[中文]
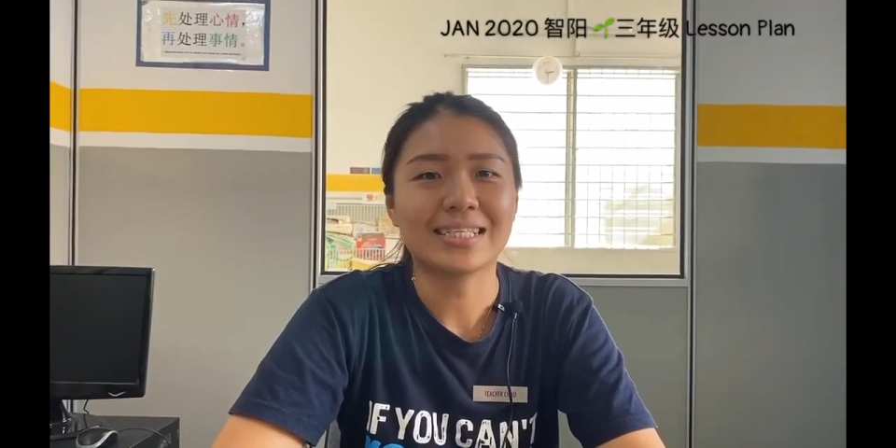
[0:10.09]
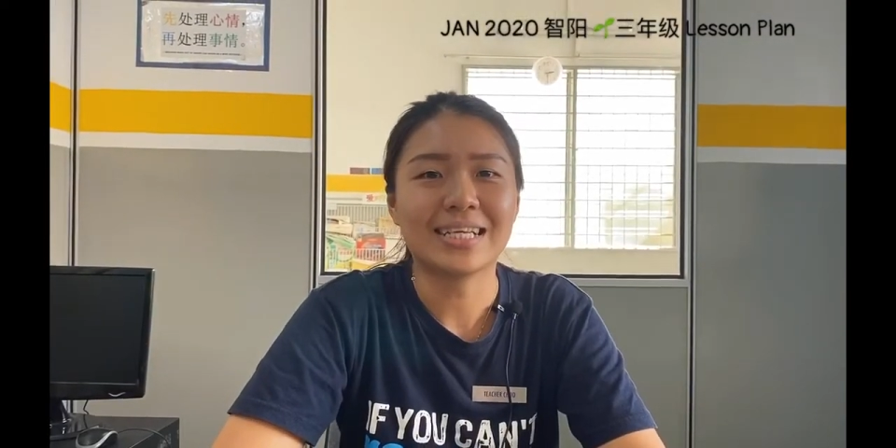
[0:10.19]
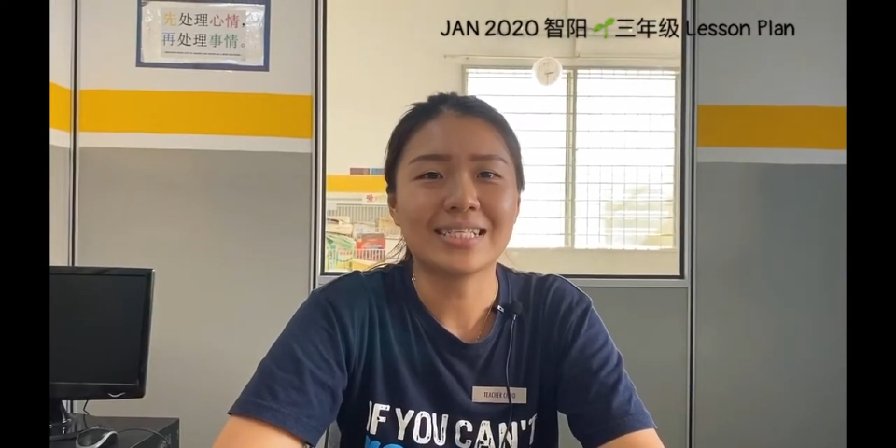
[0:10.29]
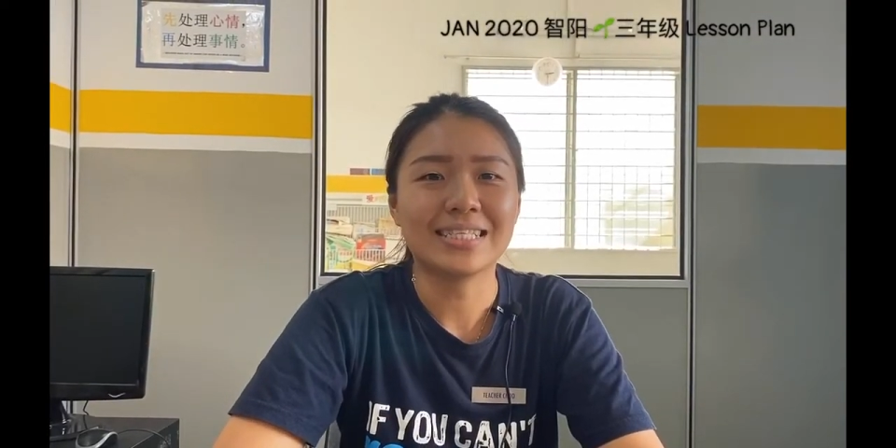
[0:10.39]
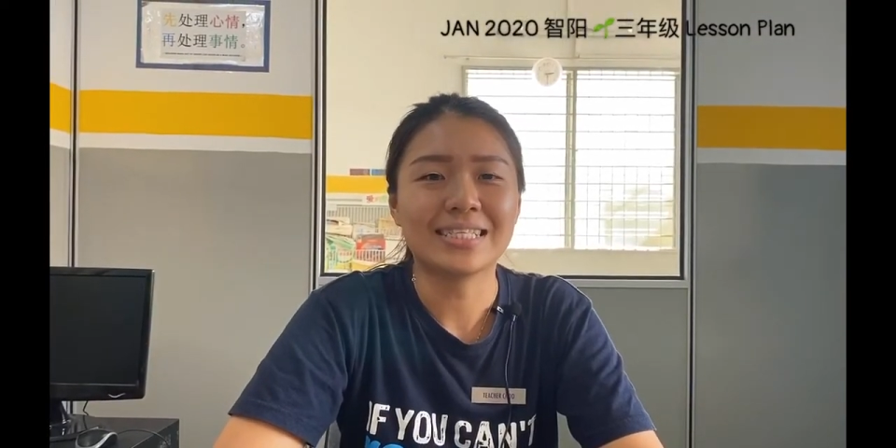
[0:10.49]
三
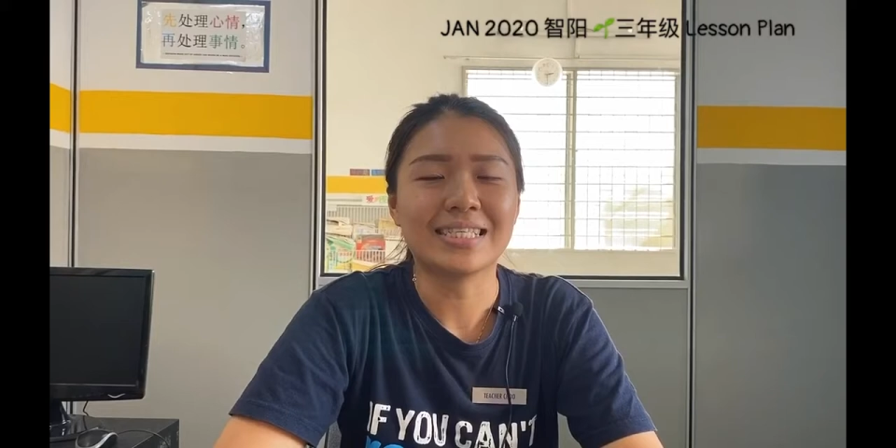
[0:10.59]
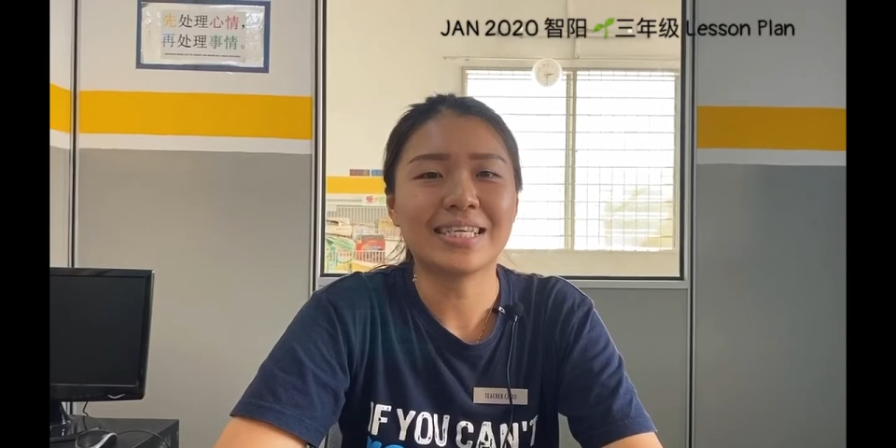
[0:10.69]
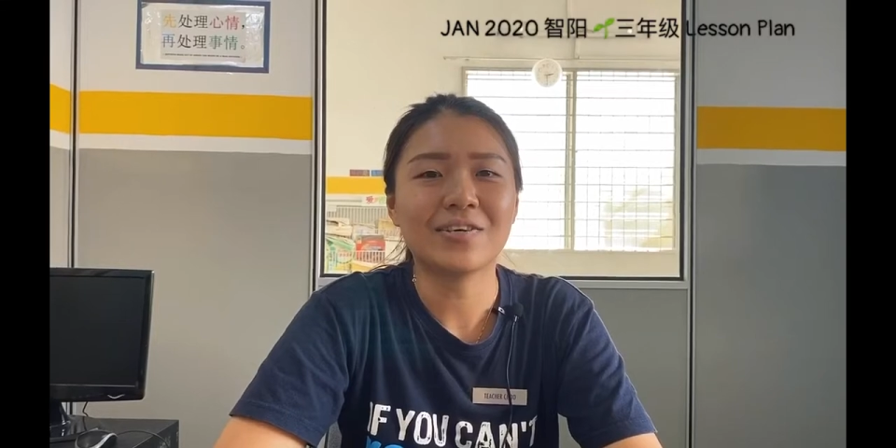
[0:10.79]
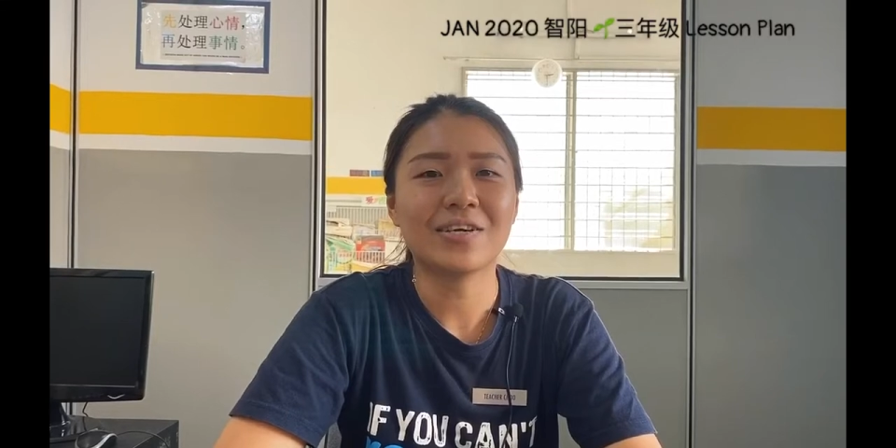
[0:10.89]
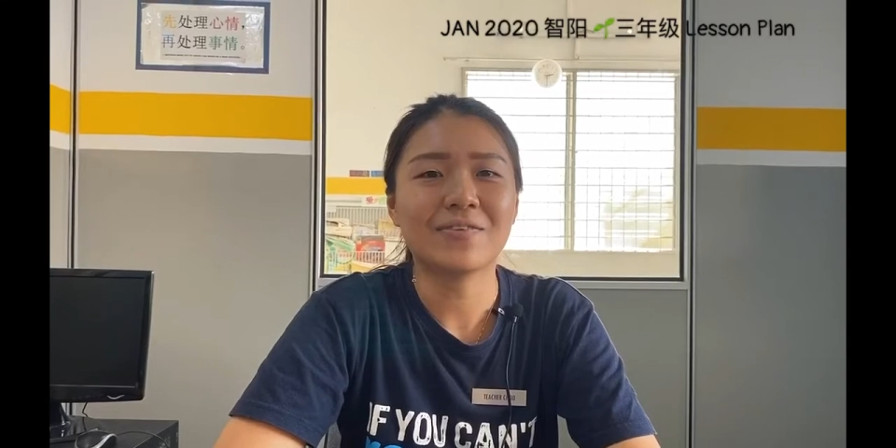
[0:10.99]
年级一
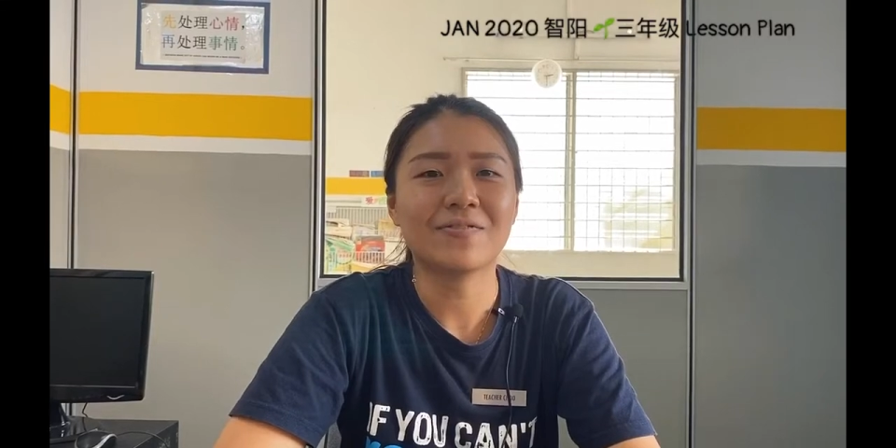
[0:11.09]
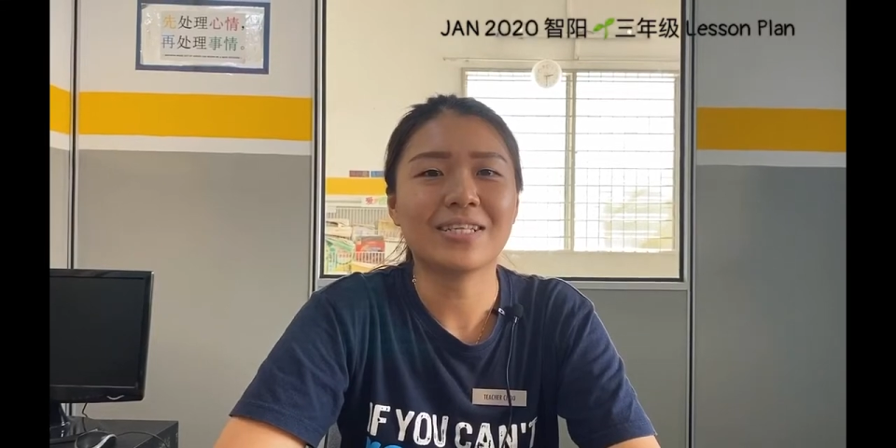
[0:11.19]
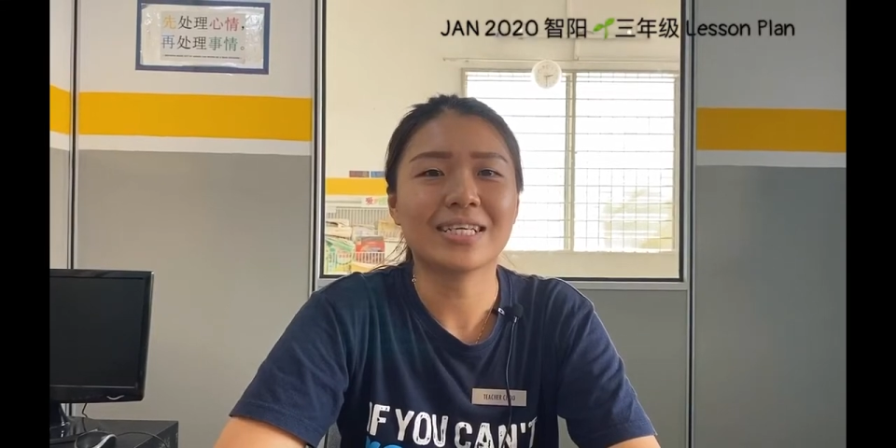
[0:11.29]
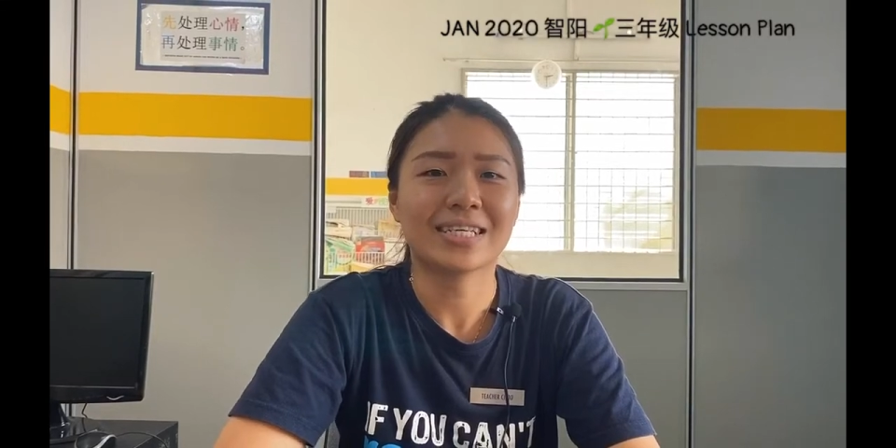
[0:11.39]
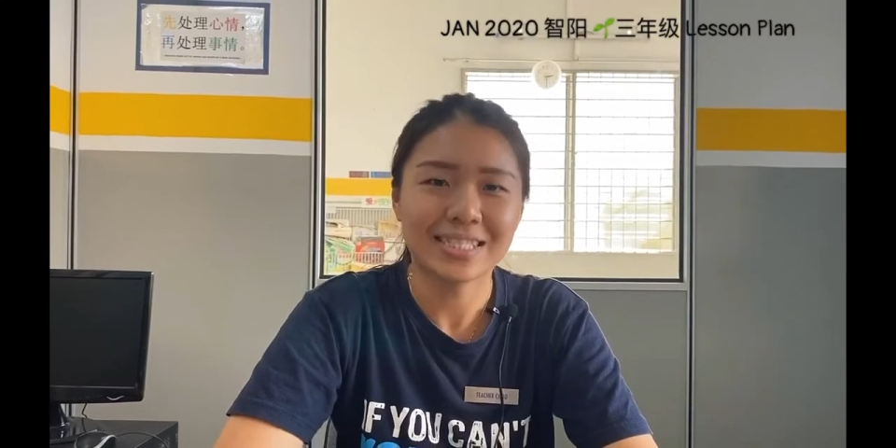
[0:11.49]
月份
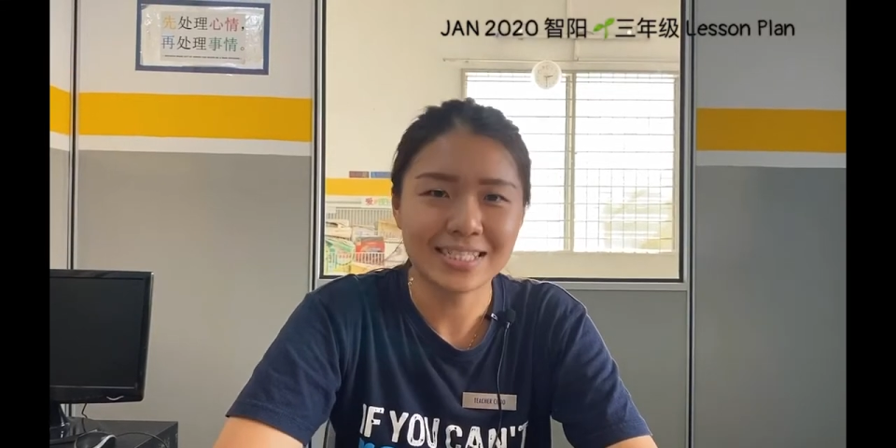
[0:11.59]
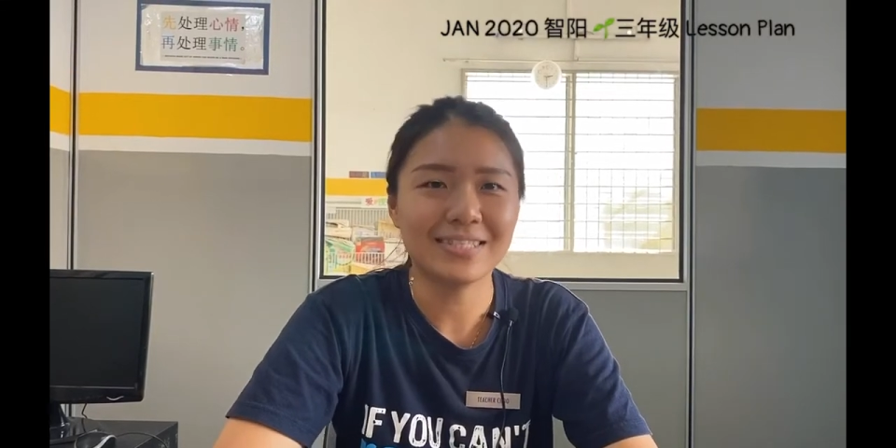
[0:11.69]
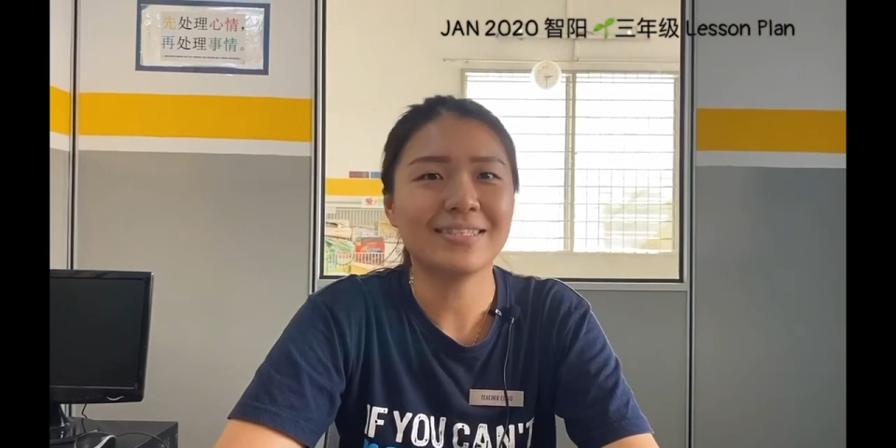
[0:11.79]
的课程。